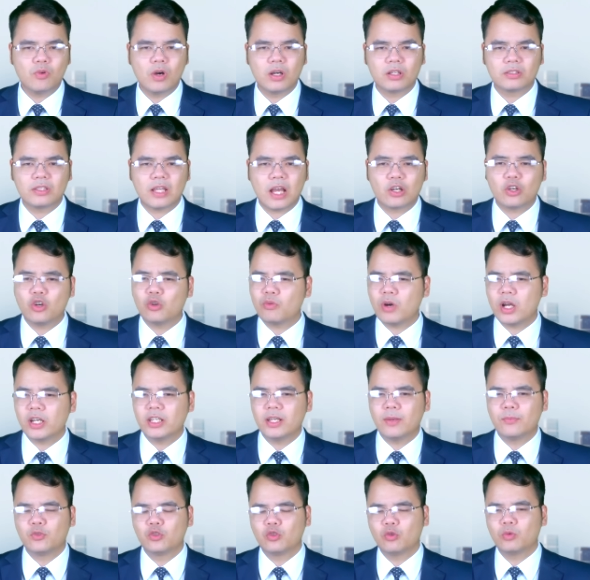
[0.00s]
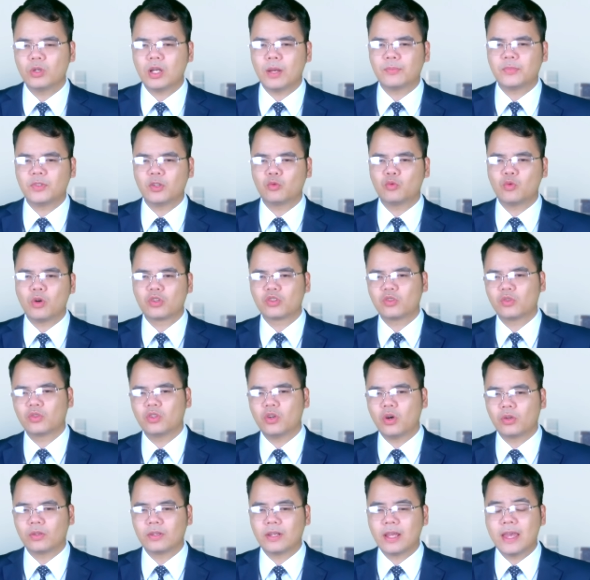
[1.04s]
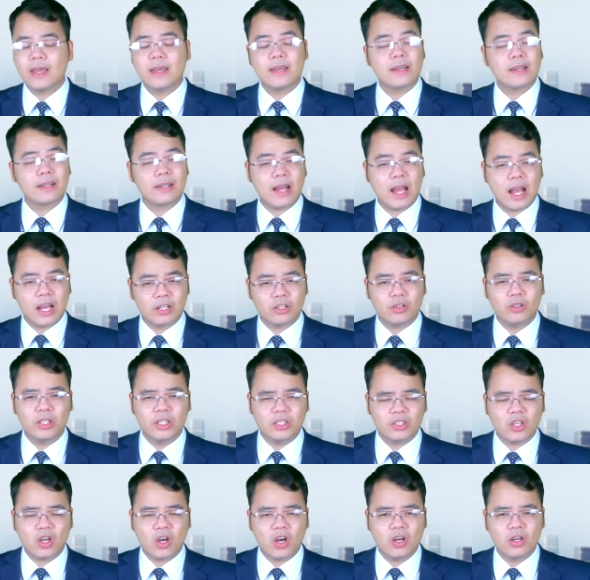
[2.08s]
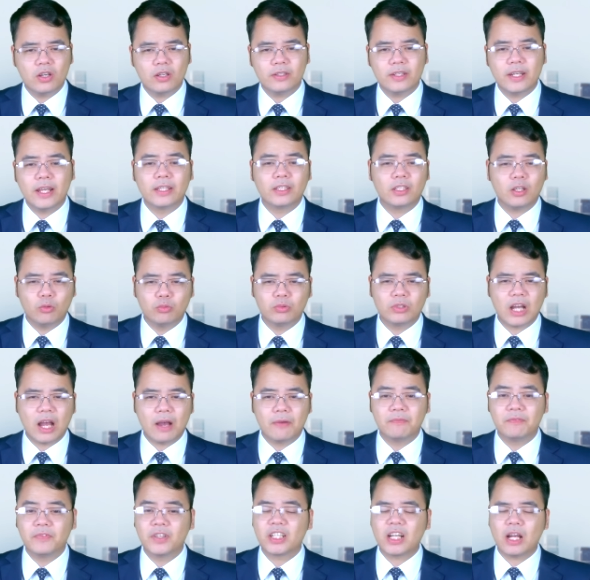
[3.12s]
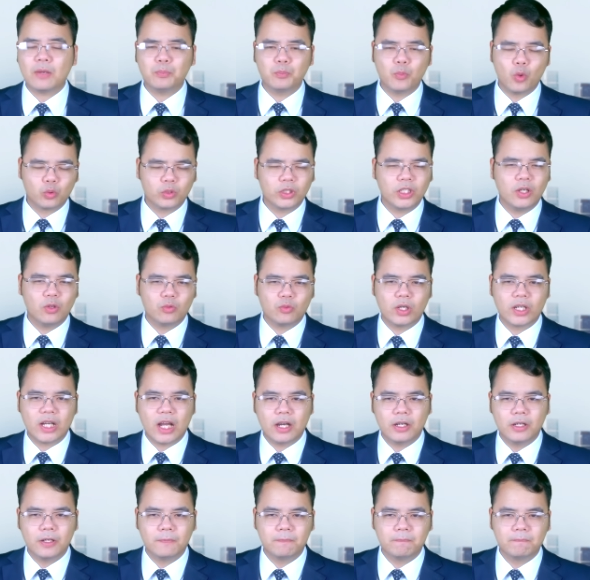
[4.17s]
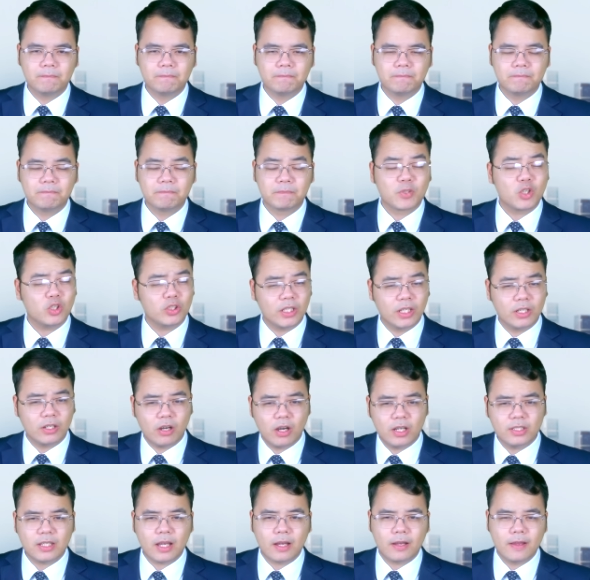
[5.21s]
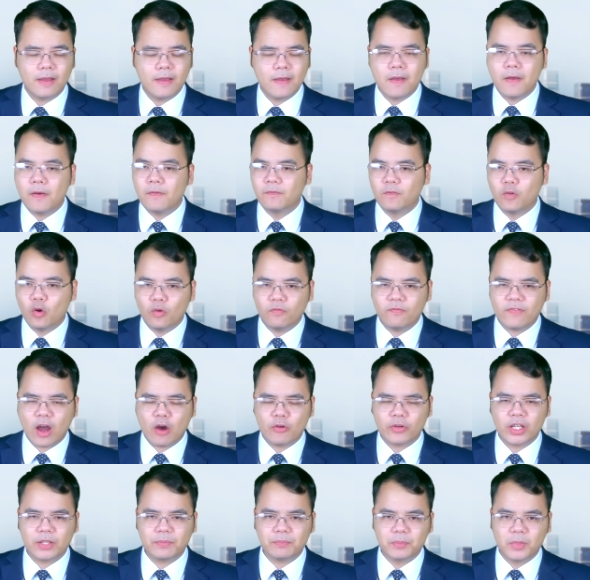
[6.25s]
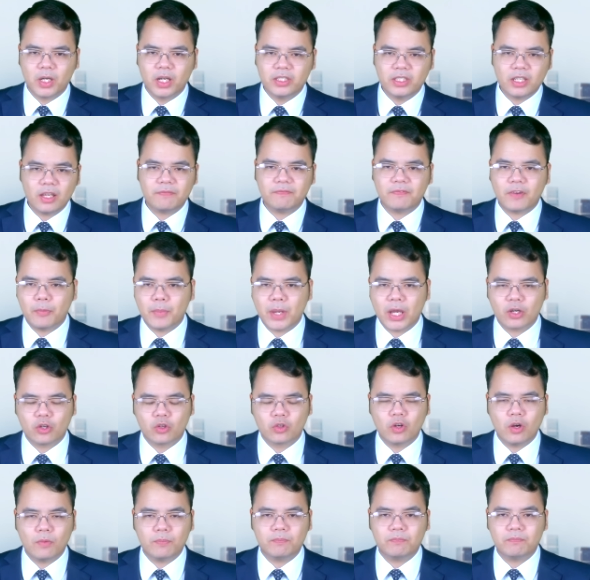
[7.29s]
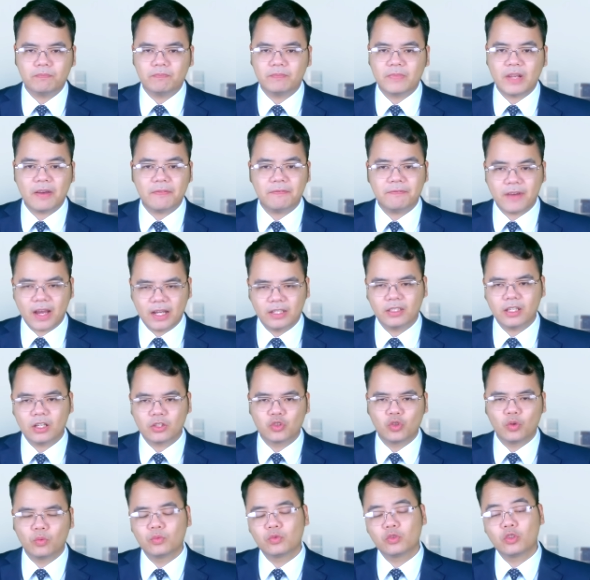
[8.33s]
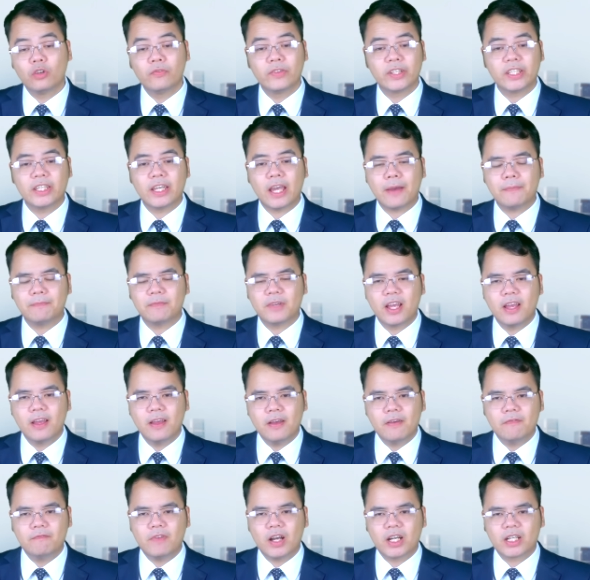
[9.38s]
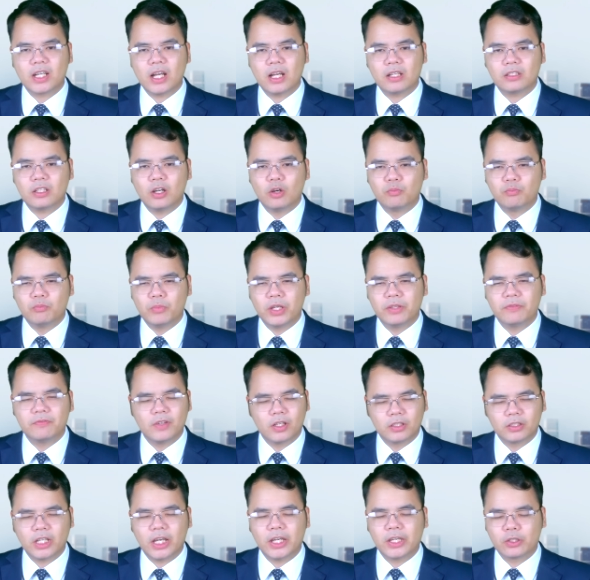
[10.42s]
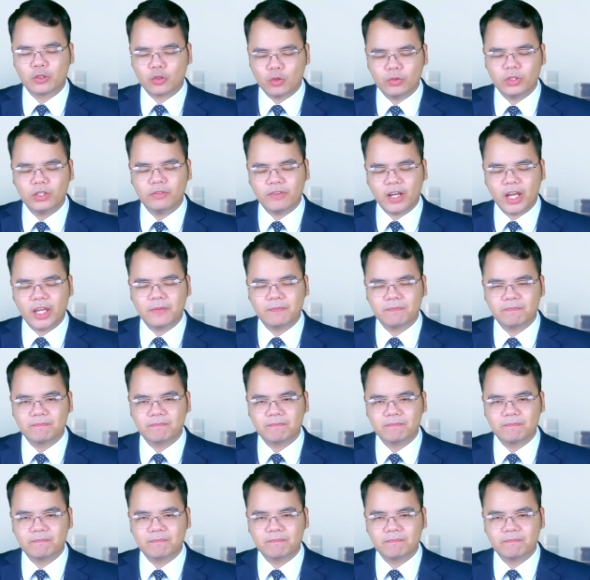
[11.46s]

quốc gia có quan điểm trung lập trong cuộc xung đột càng có lý do để thông cảm với các mục tiêu của Nga hơn. Có thể nói rằng vụ pháo kích mới nhất vào Belgorod đã phản tác dụng đối với Kiev và các đồng minh phương Tây cũng như vậy.